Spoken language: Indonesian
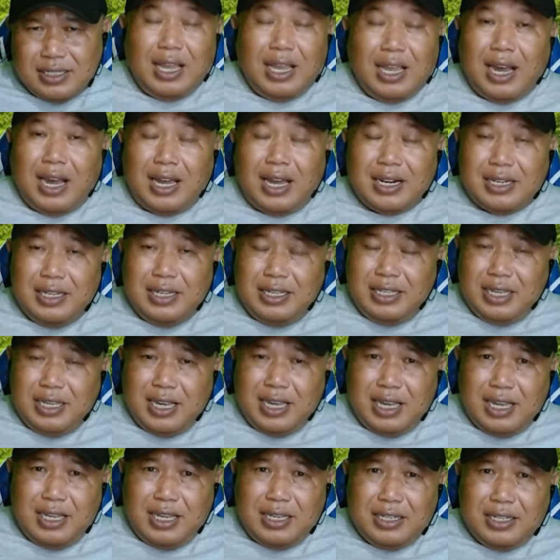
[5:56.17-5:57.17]

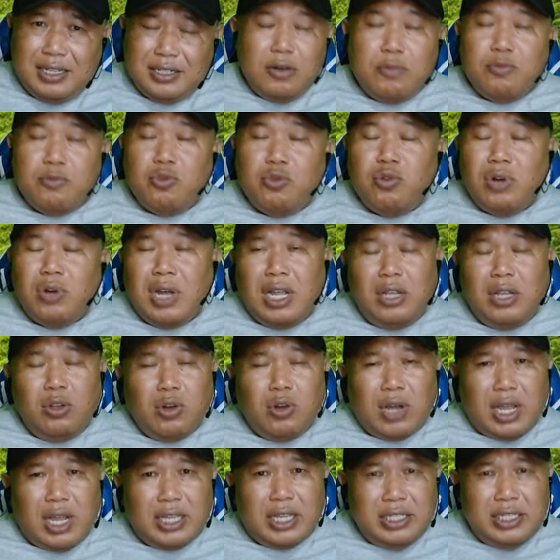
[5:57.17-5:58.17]
Artinya, bukan
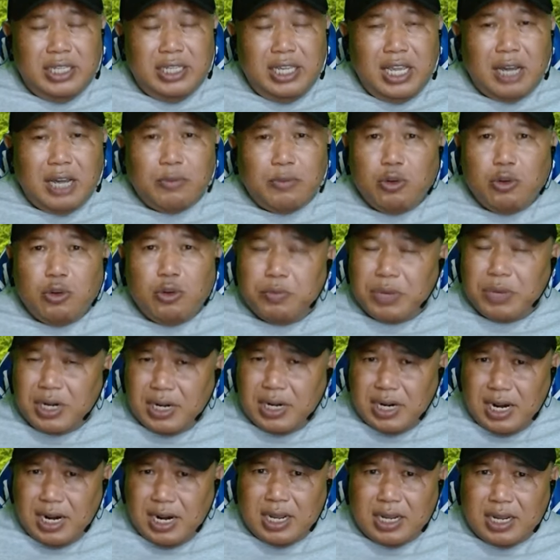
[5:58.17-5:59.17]
lokasi yang belum
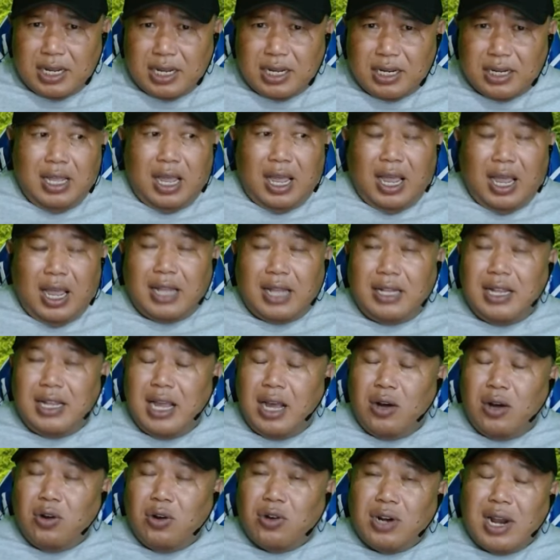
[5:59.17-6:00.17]
pernah ada
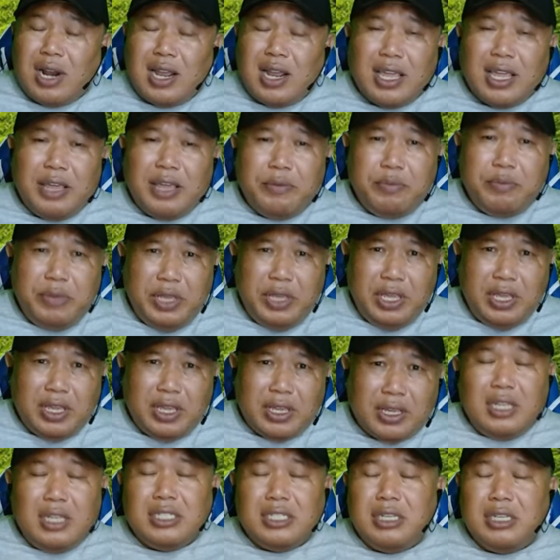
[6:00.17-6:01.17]
orang camping.
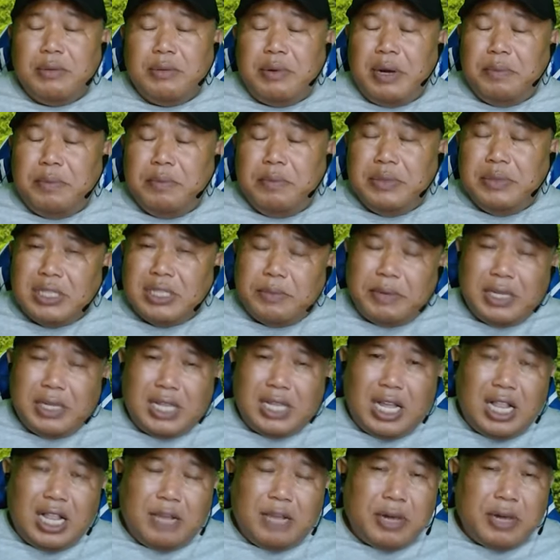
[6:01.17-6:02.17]
Sebab sahabat
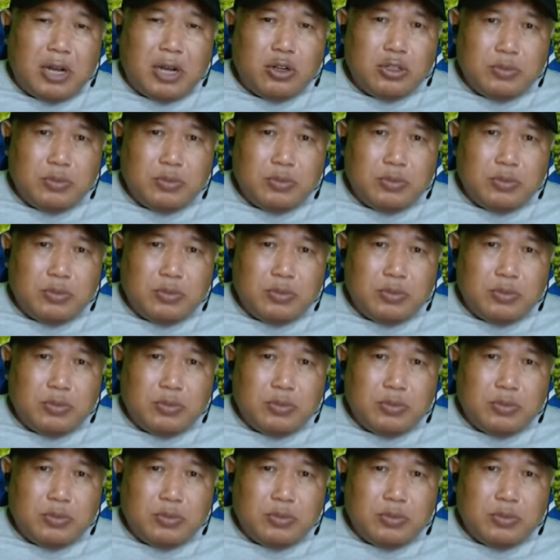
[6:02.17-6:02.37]
alam harus